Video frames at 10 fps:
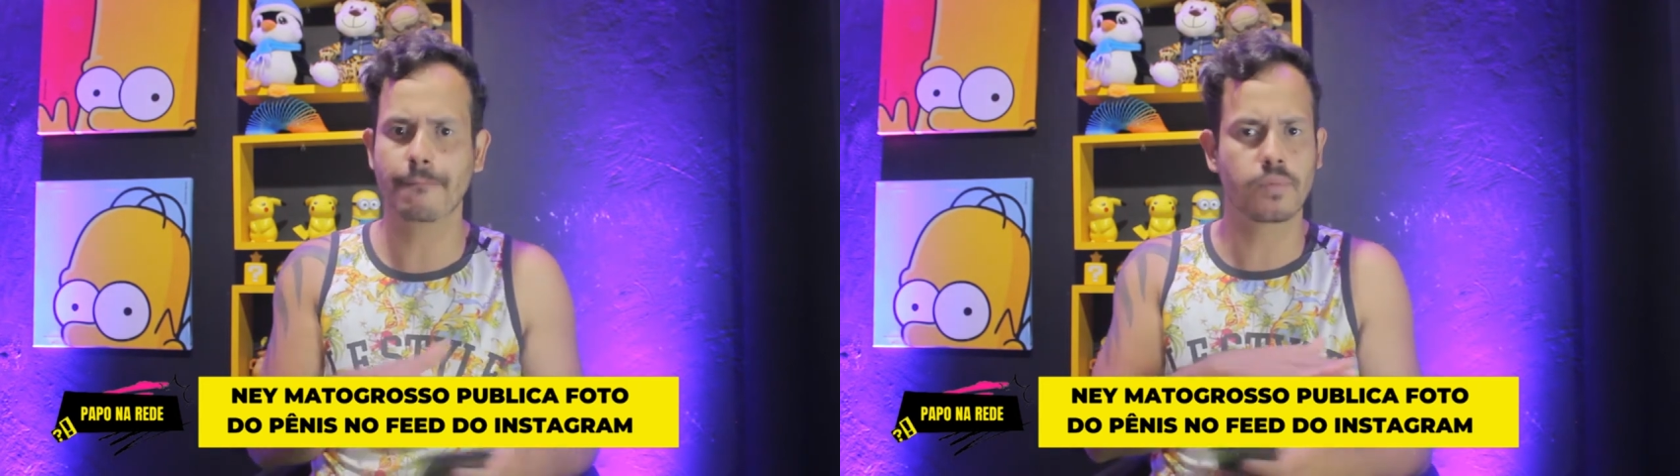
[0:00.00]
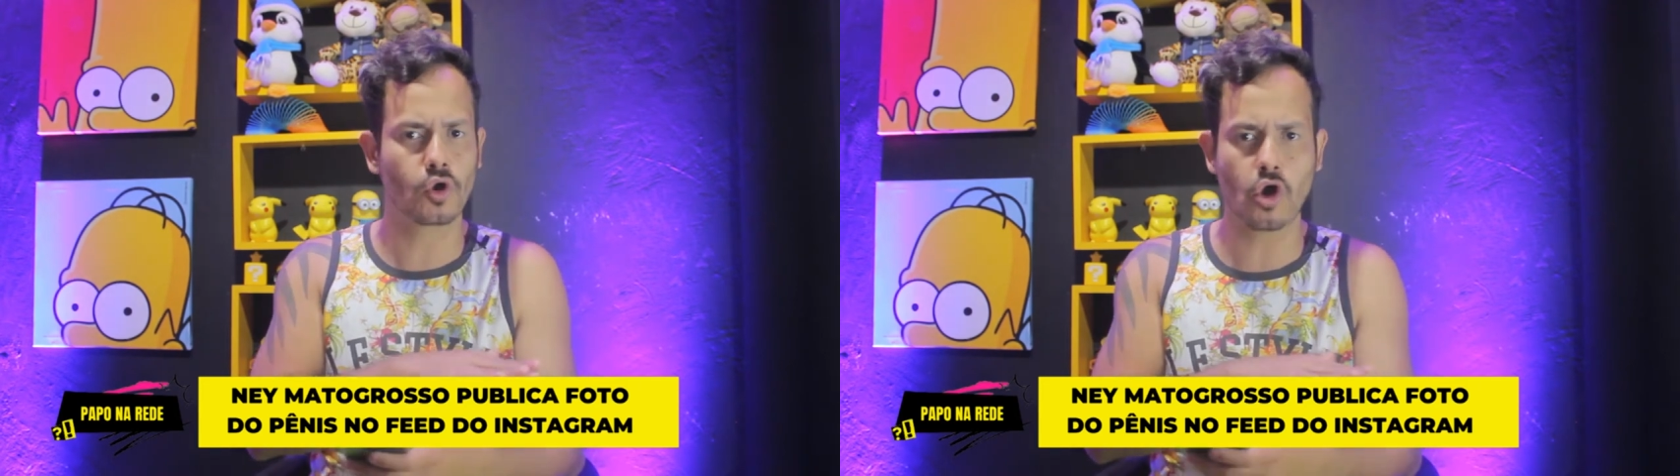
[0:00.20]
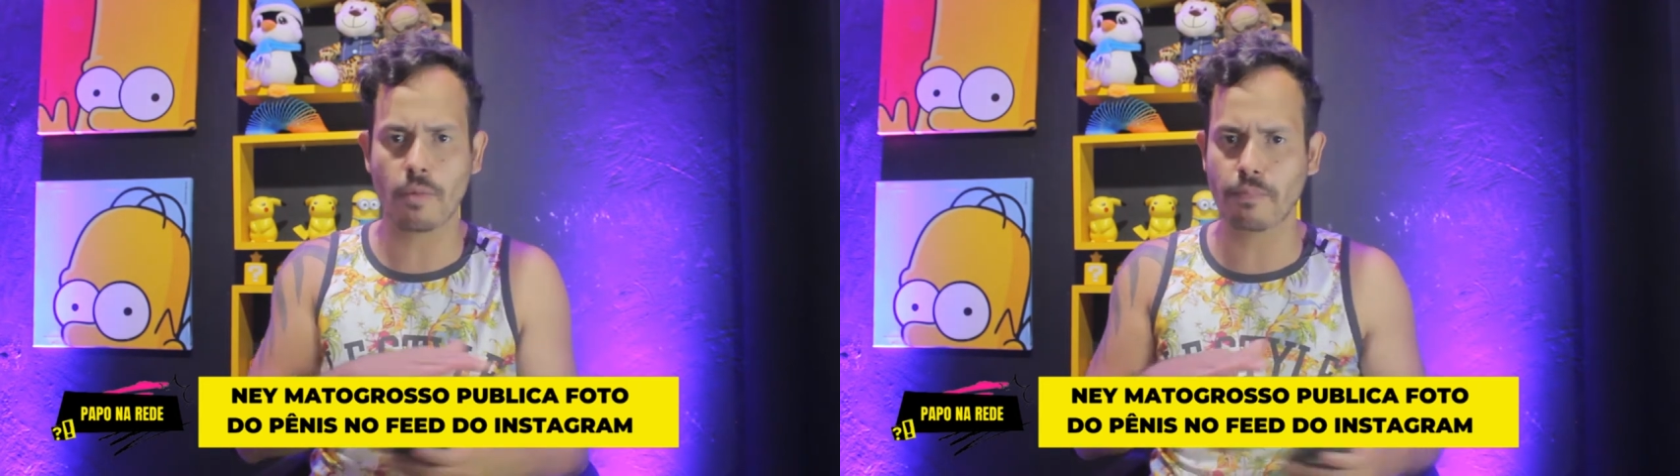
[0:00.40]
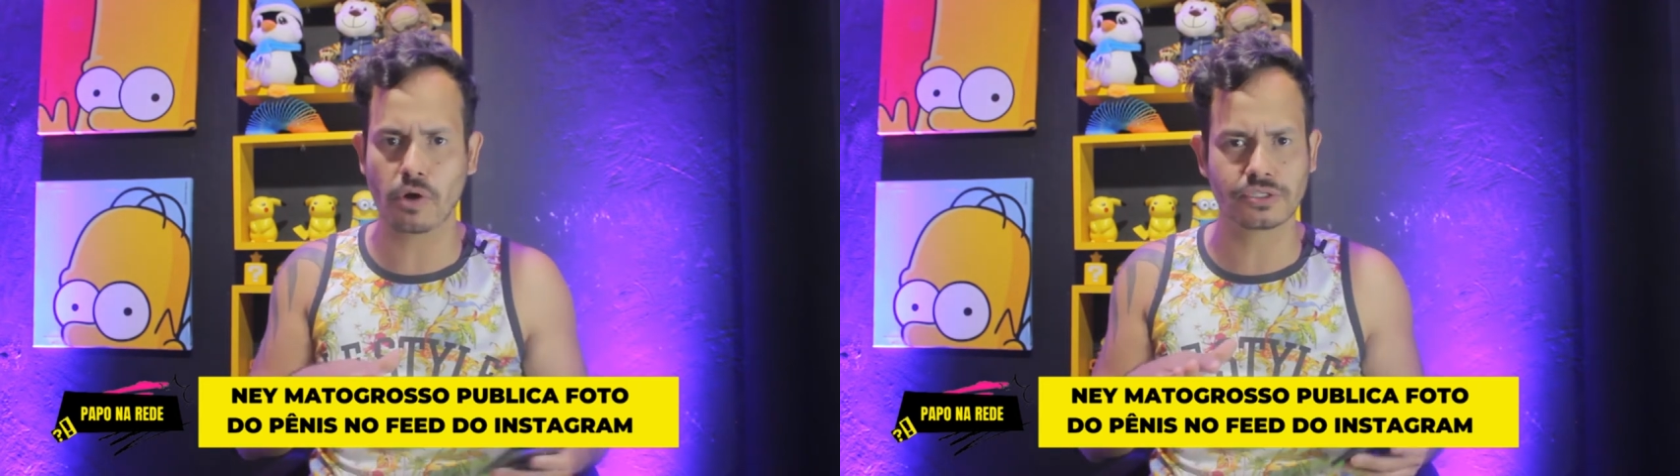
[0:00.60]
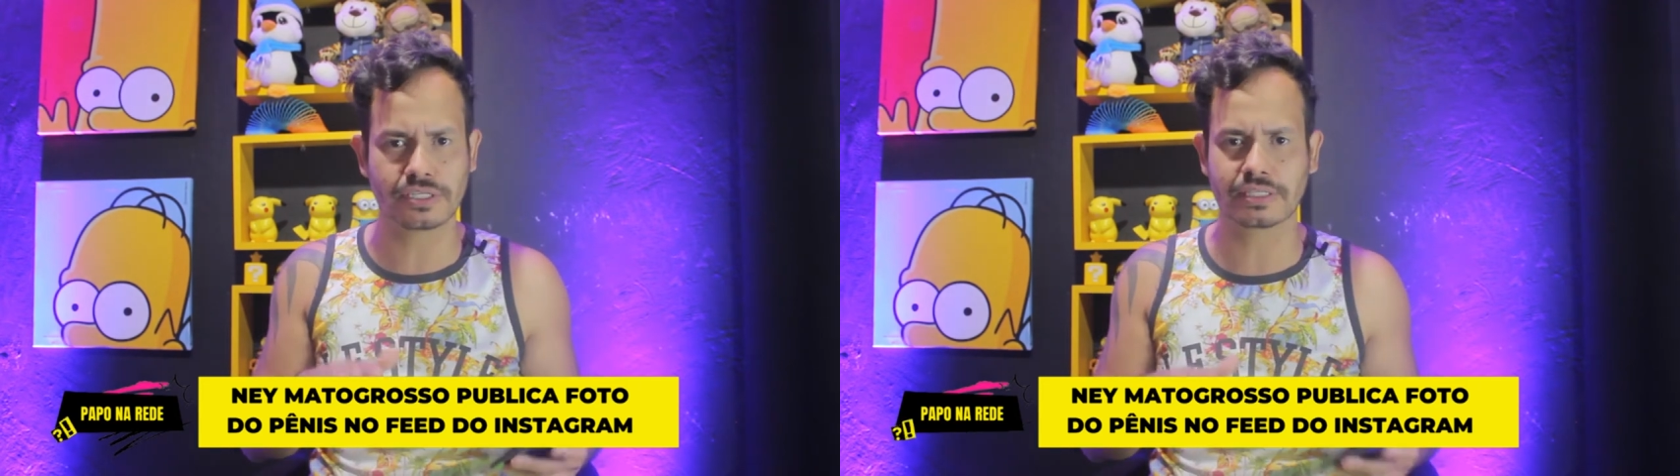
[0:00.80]

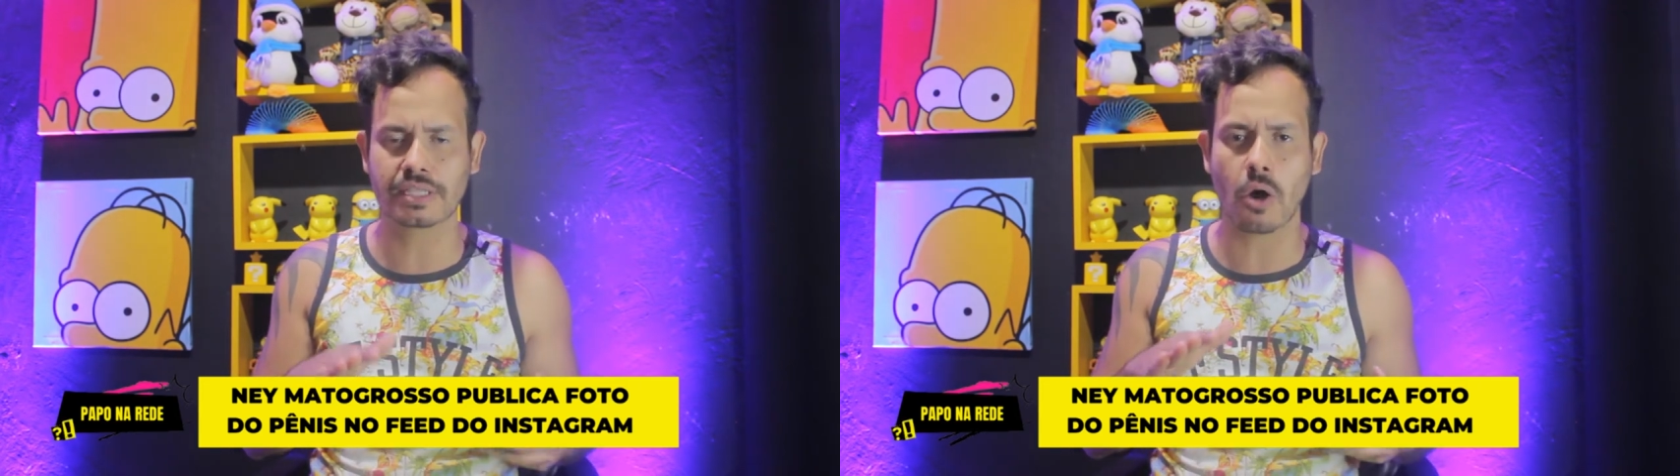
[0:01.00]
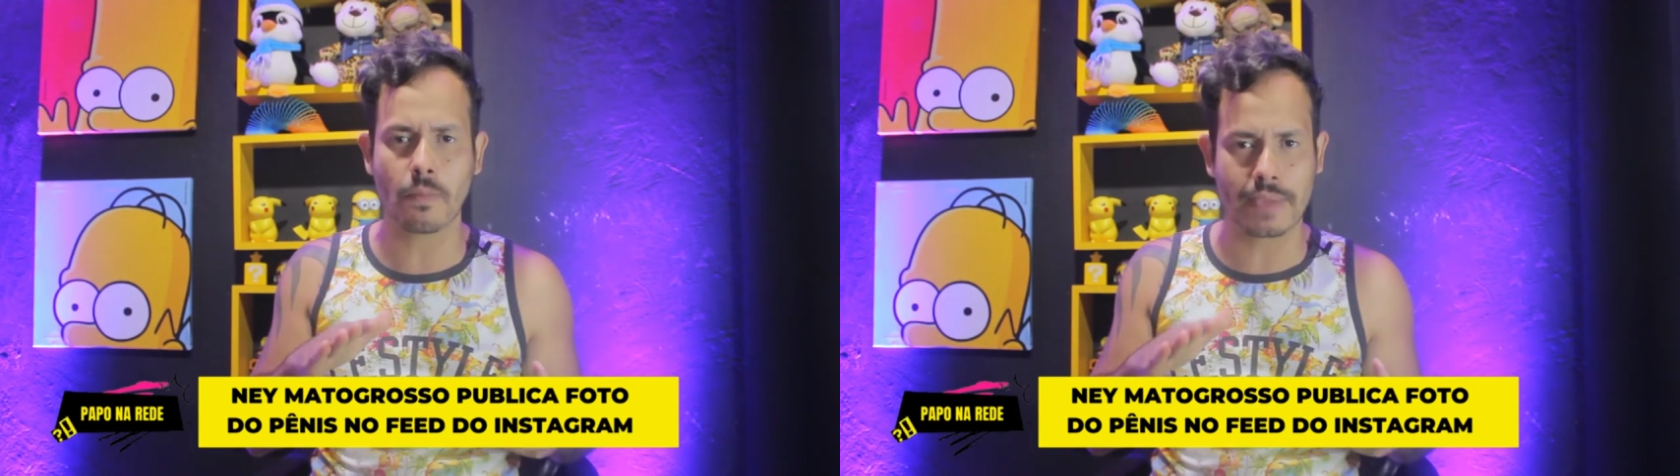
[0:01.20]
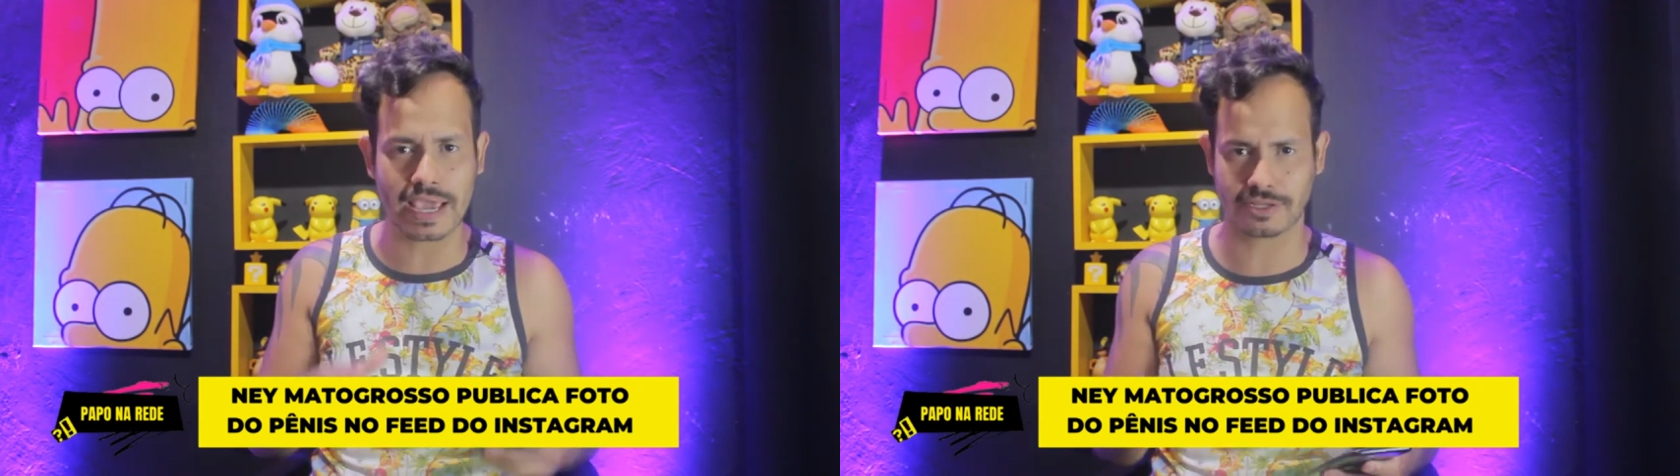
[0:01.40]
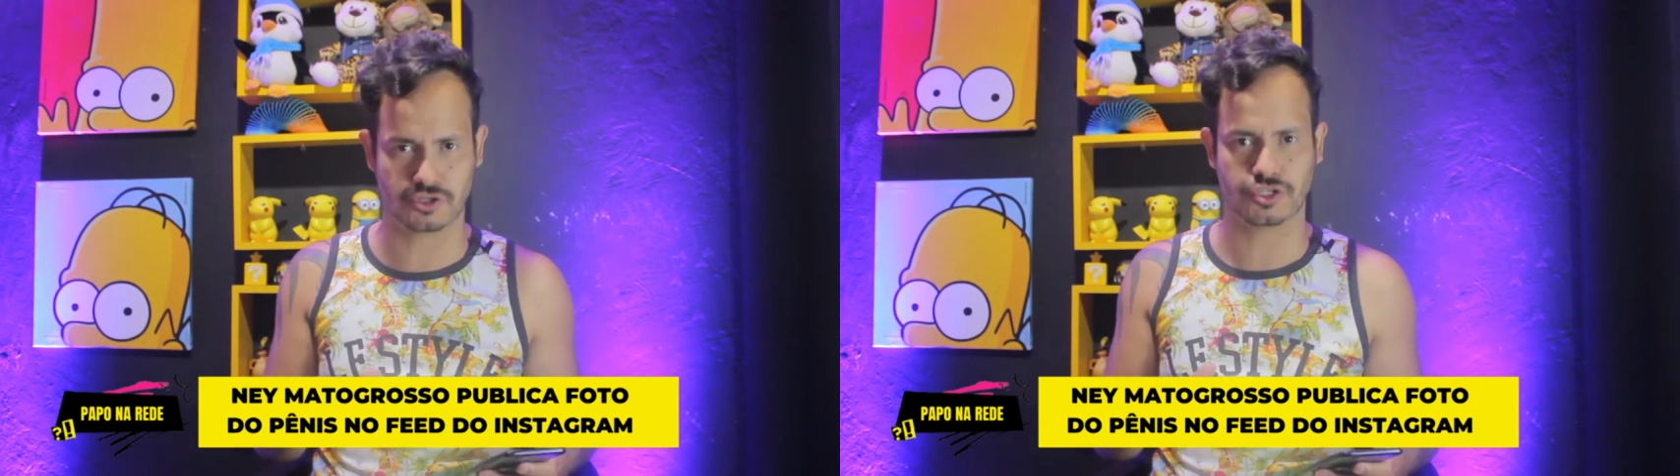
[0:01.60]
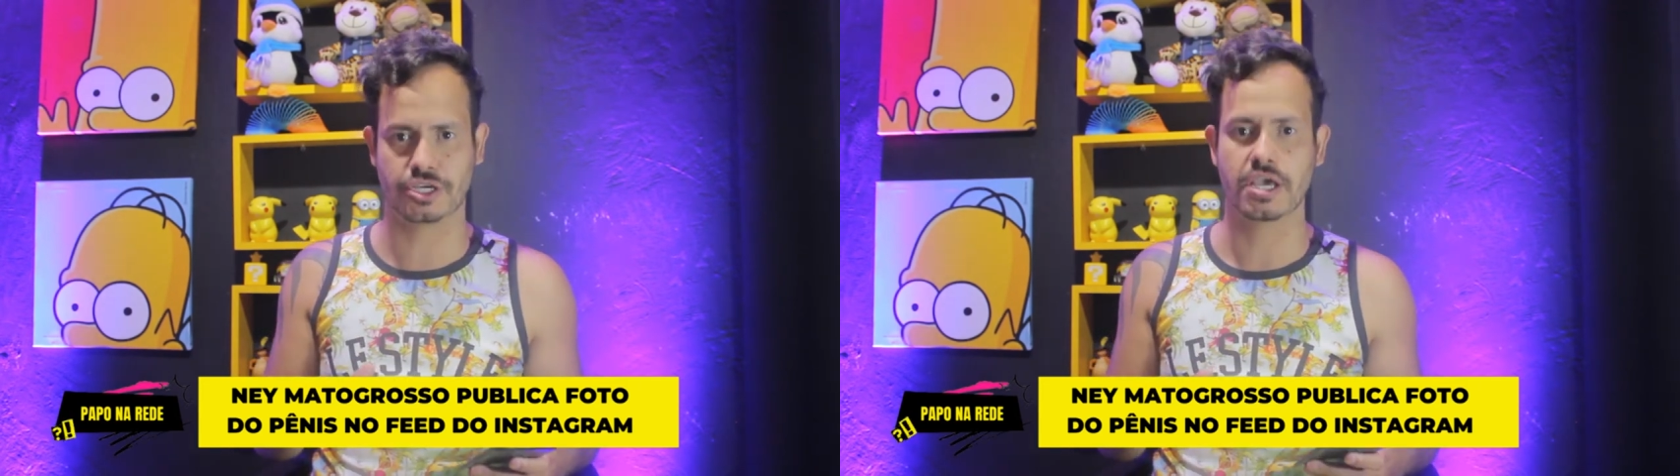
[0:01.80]

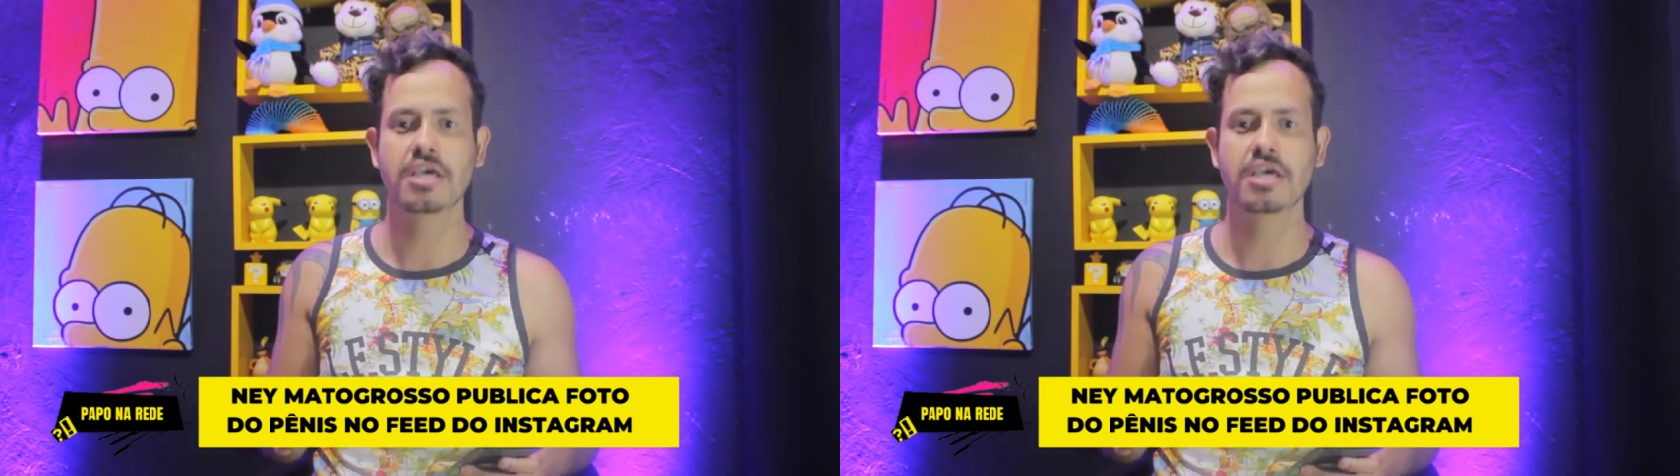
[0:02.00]
propositalmente